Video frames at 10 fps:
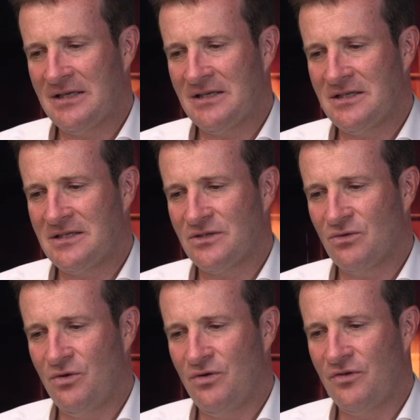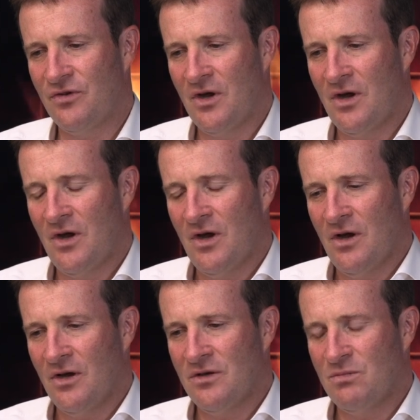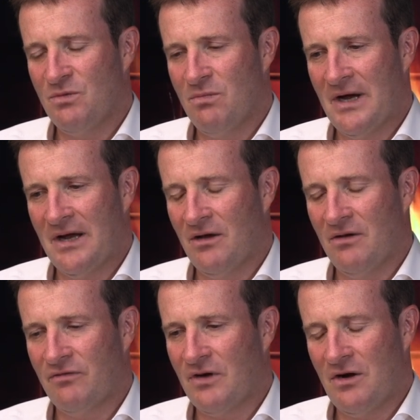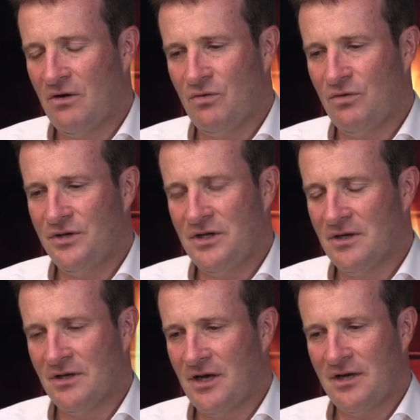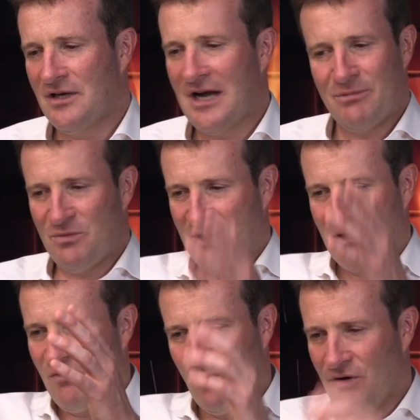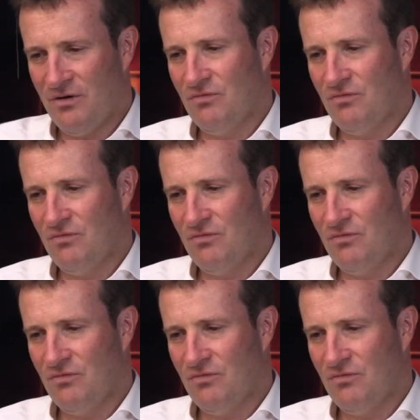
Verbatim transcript: alt ist und ich mit meiner Frau und ihr da in Gablenberg wohne.